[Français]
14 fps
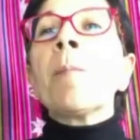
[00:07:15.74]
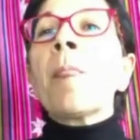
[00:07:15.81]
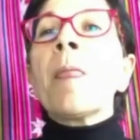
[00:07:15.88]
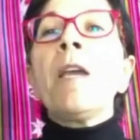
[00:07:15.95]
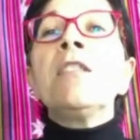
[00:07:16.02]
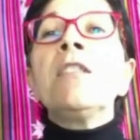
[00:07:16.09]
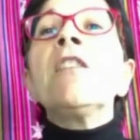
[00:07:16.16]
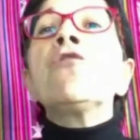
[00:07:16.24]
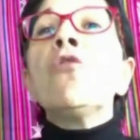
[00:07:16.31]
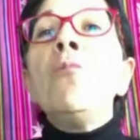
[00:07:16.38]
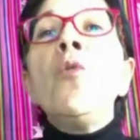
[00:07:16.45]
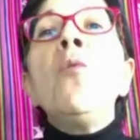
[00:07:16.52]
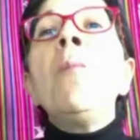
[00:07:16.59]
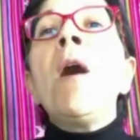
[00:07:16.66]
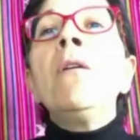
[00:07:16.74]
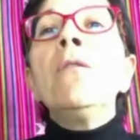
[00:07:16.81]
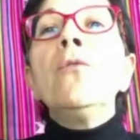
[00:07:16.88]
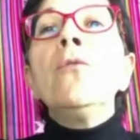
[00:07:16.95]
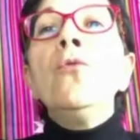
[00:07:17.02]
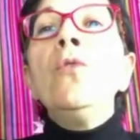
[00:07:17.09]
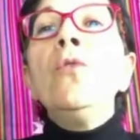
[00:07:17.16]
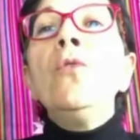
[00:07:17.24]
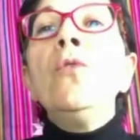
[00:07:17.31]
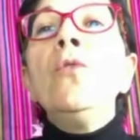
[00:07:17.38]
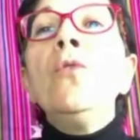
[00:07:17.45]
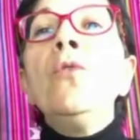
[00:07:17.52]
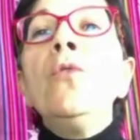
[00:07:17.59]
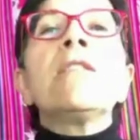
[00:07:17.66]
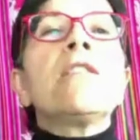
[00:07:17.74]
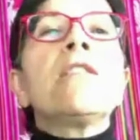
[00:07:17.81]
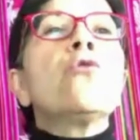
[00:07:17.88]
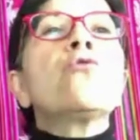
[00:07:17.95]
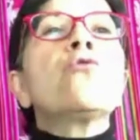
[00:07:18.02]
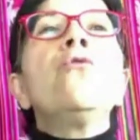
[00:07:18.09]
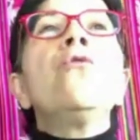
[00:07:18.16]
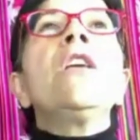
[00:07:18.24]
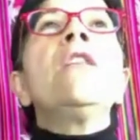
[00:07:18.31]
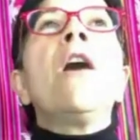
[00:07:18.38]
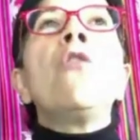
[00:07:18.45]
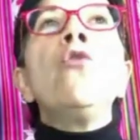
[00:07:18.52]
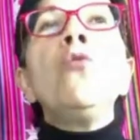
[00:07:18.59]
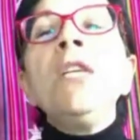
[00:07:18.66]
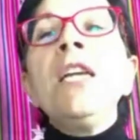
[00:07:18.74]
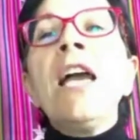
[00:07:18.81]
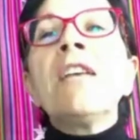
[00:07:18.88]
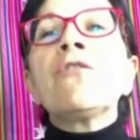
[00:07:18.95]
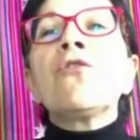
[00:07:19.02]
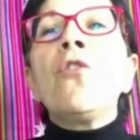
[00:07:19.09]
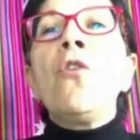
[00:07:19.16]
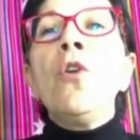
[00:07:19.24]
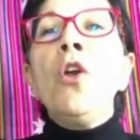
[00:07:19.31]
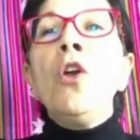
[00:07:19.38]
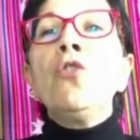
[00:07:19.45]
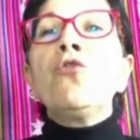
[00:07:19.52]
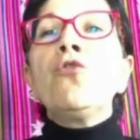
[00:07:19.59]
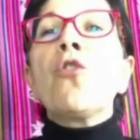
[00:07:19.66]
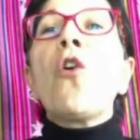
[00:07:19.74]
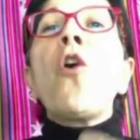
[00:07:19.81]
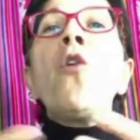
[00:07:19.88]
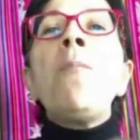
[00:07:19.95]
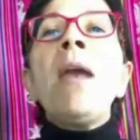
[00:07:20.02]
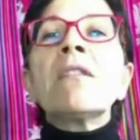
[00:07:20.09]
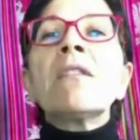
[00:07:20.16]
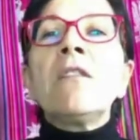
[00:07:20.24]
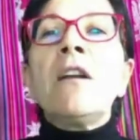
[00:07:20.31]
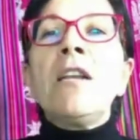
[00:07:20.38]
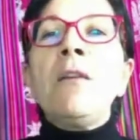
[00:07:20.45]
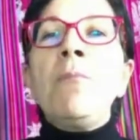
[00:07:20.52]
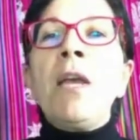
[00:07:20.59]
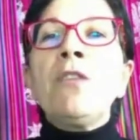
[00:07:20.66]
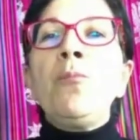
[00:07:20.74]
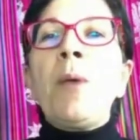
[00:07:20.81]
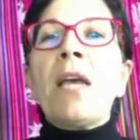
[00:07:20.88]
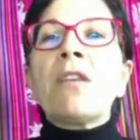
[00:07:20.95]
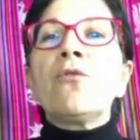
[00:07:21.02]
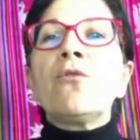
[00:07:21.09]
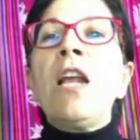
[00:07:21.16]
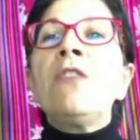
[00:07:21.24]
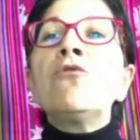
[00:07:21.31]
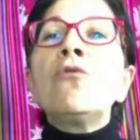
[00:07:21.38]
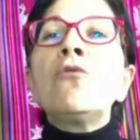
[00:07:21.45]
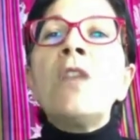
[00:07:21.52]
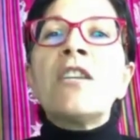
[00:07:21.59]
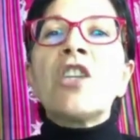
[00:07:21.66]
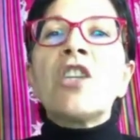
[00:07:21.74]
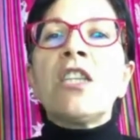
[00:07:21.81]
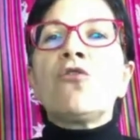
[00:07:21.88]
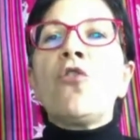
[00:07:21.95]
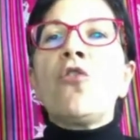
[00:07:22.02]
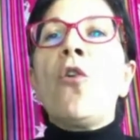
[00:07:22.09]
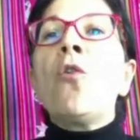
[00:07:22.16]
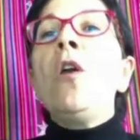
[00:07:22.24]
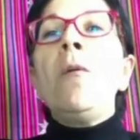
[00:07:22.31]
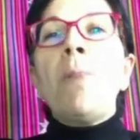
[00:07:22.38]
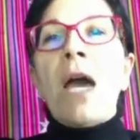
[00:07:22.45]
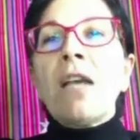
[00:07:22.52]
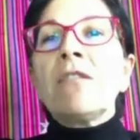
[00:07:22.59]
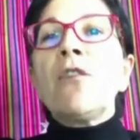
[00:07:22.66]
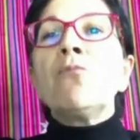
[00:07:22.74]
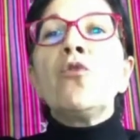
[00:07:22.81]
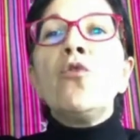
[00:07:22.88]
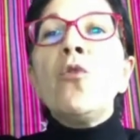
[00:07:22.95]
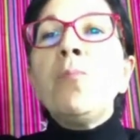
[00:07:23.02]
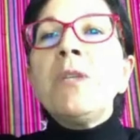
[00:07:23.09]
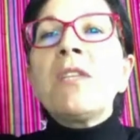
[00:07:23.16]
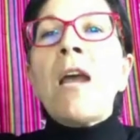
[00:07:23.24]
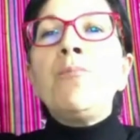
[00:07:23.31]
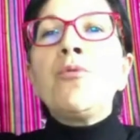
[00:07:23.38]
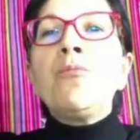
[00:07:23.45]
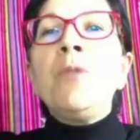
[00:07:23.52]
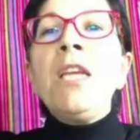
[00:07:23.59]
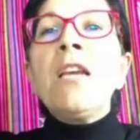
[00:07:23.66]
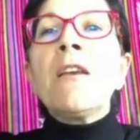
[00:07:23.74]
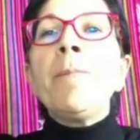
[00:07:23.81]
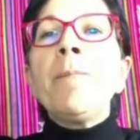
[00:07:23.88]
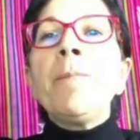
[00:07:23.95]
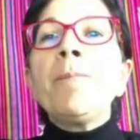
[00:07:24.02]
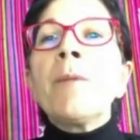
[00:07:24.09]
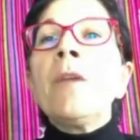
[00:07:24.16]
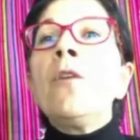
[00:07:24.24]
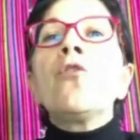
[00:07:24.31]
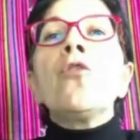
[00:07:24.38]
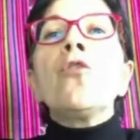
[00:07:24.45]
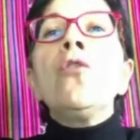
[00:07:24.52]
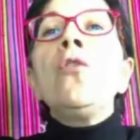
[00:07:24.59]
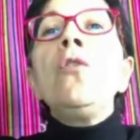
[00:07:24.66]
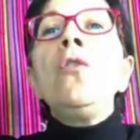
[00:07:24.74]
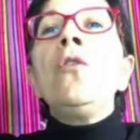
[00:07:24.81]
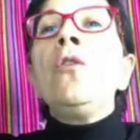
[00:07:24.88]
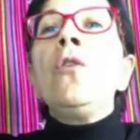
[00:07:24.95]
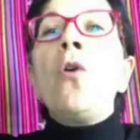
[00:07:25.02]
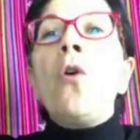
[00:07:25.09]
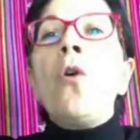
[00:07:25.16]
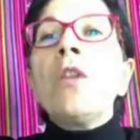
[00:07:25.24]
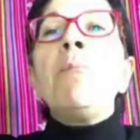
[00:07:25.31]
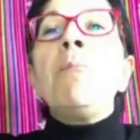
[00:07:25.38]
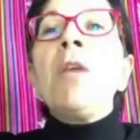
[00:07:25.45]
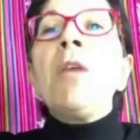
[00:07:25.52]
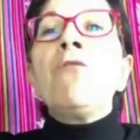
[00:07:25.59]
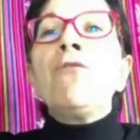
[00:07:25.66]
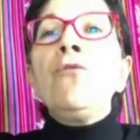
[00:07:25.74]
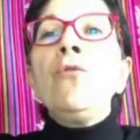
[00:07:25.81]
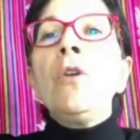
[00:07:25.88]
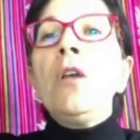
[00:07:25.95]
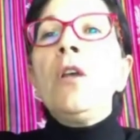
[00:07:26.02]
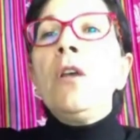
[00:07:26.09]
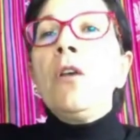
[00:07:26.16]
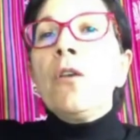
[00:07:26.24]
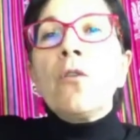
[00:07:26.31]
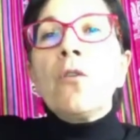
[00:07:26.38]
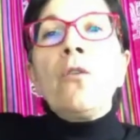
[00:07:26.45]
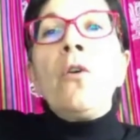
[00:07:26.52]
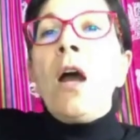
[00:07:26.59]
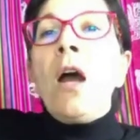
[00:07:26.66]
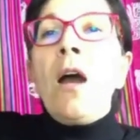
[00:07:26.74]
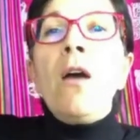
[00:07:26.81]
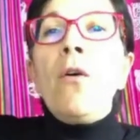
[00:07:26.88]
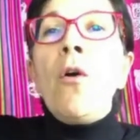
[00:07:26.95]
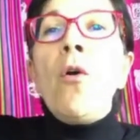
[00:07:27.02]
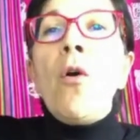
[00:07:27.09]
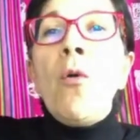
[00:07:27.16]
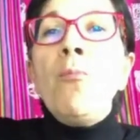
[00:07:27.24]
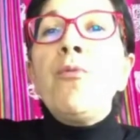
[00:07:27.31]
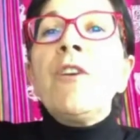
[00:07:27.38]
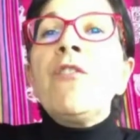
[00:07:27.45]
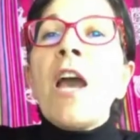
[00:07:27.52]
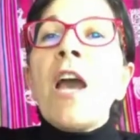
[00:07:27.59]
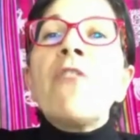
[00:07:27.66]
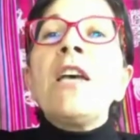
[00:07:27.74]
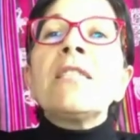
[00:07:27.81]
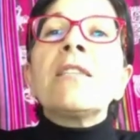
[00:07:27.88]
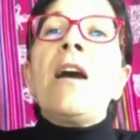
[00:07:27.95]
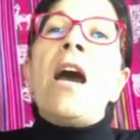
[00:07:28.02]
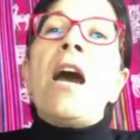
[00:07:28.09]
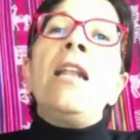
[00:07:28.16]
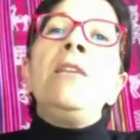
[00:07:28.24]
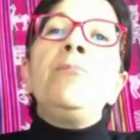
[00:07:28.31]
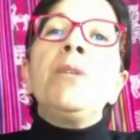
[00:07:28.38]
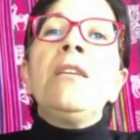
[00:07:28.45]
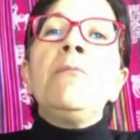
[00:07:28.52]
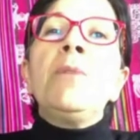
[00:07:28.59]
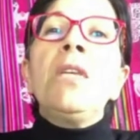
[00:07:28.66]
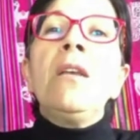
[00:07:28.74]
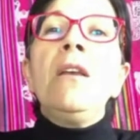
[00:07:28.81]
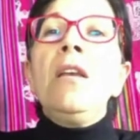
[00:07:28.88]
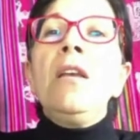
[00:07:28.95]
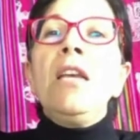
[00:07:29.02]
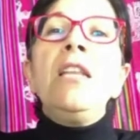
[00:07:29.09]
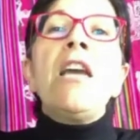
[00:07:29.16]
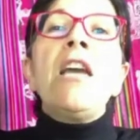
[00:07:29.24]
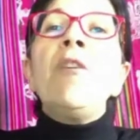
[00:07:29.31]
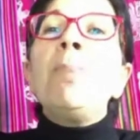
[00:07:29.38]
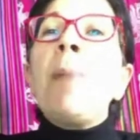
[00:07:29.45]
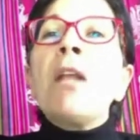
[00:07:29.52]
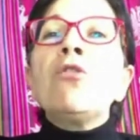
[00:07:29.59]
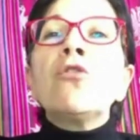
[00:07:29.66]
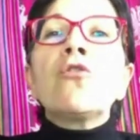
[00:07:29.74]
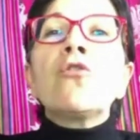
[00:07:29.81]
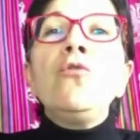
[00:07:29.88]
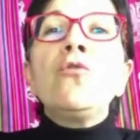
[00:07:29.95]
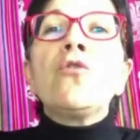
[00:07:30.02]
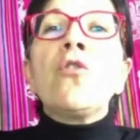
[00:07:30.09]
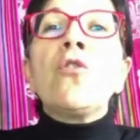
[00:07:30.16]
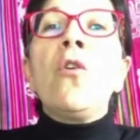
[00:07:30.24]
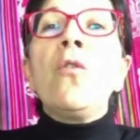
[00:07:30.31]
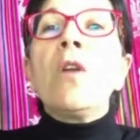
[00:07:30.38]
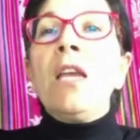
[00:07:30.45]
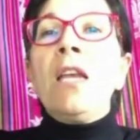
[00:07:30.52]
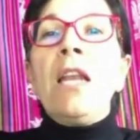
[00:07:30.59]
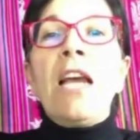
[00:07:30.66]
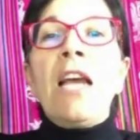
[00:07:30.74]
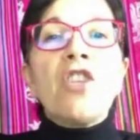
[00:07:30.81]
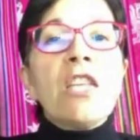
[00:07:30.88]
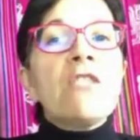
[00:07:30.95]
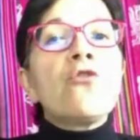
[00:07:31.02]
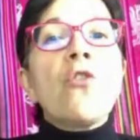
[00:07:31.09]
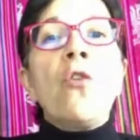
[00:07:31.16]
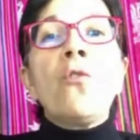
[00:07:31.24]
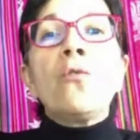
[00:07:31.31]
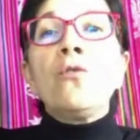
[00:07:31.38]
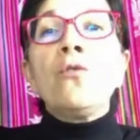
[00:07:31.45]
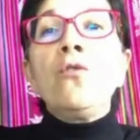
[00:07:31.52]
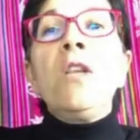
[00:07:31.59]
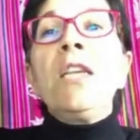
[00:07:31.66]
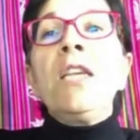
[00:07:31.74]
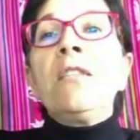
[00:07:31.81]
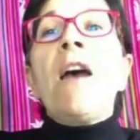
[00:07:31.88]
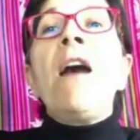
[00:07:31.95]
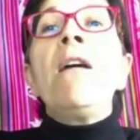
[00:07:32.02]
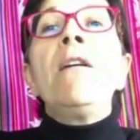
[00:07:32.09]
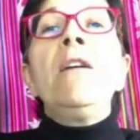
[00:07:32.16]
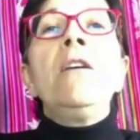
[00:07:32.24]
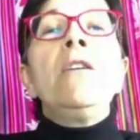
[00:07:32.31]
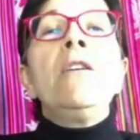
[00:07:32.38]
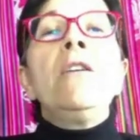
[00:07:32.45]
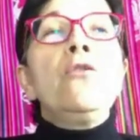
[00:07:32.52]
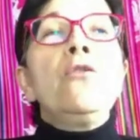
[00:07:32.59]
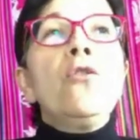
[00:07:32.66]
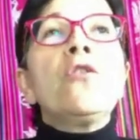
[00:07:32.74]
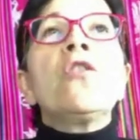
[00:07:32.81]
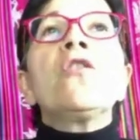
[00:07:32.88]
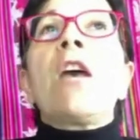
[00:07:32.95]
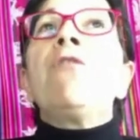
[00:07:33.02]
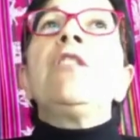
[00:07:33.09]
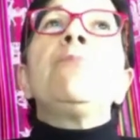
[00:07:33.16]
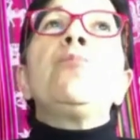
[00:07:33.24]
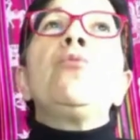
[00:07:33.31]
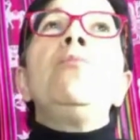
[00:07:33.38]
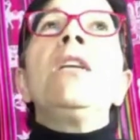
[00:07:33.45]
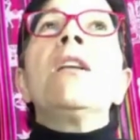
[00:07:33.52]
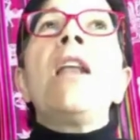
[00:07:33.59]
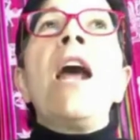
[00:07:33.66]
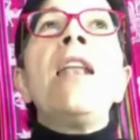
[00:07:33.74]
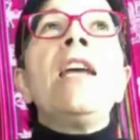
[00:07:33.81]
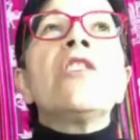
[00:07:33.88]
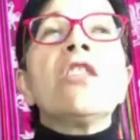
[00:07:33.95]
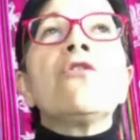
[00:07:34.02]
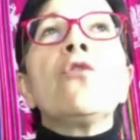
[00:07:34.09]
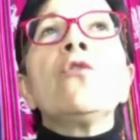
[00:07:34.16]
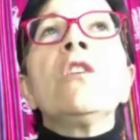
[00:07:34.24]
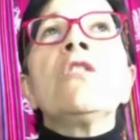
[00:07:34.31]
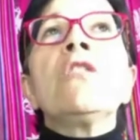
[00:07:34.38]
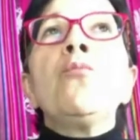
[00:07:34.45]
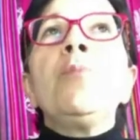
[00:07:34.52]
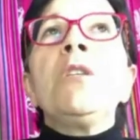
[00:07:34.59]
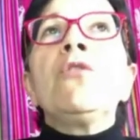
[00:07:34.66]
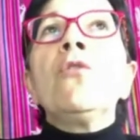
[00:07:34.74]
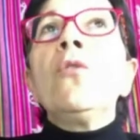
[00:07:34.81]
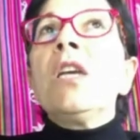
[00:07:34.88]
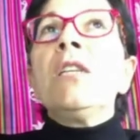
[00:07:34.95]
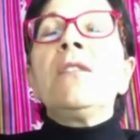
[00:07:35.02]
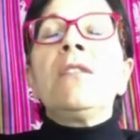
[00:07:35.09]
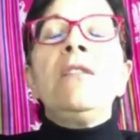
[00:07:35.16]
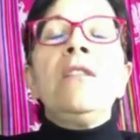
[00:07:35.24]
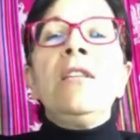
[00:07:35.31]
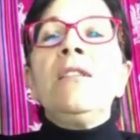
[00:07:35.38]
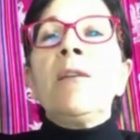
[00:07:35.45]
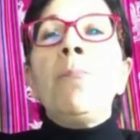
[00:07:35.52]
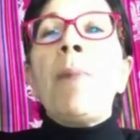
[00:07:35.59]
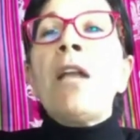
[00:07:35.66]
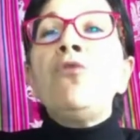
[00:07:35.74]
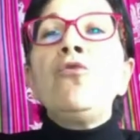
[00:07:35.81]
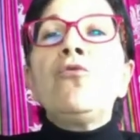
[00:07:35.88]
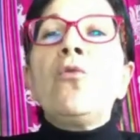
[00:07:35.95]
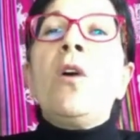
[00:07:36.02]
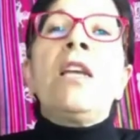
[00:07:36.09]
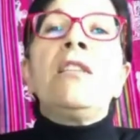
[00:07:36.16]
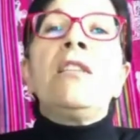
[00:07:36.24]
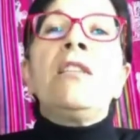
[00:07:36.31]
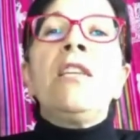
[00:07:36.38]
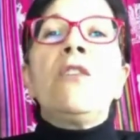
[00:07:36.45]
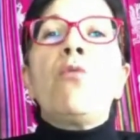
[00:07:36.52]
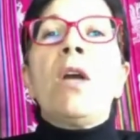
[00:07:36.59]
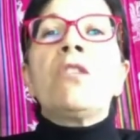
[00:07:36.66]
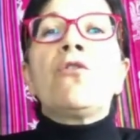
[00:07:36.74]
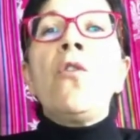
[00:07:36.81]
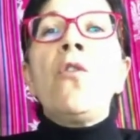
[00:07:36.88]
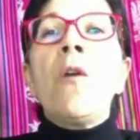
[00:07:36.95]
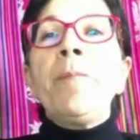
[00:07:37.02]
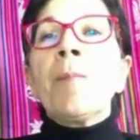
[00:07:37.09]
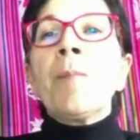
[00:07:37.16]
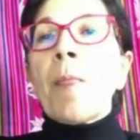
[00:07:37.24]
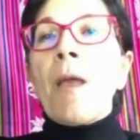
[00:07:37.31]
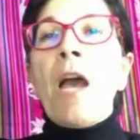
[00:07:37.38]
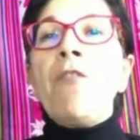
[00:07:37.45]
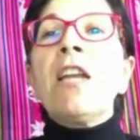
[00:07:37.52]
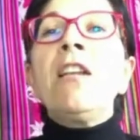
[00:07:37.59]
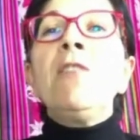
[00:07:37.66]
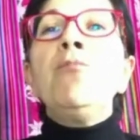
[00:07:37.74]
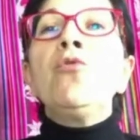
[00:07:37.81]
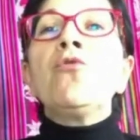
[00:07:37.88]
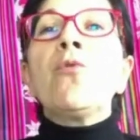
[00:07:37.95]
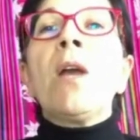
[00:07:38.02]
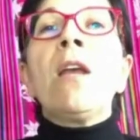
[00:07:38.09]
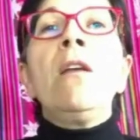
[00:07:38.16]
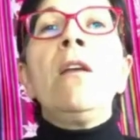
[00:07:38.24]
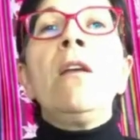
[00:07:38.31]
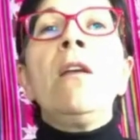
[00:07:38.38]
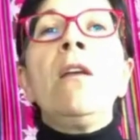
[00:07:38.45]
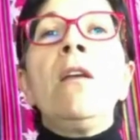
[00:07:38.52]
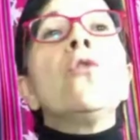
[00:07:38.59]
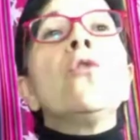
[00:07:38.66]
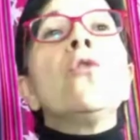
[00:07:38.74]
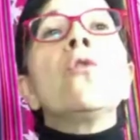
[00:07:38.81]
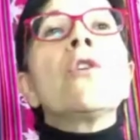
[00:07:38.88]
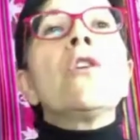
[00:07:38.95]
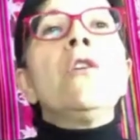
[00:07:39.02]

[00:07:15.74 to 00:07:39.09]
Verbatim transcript: Et c'est au moment où l'État s'est retrouvé dans l'obligation de remettre dans les mains du personnel toute la gestion, par exemple de l'hôpital public, que euh, on a bien vu qu'on euh, on pouvait faire face à l'épidémie. Il n'y avait pas d'autre solution. Et la gestion de l'État, de ce service public-là, la gestion des hôpitaux n'était pas du tout en adéquation avec les besoins. Donc, euh,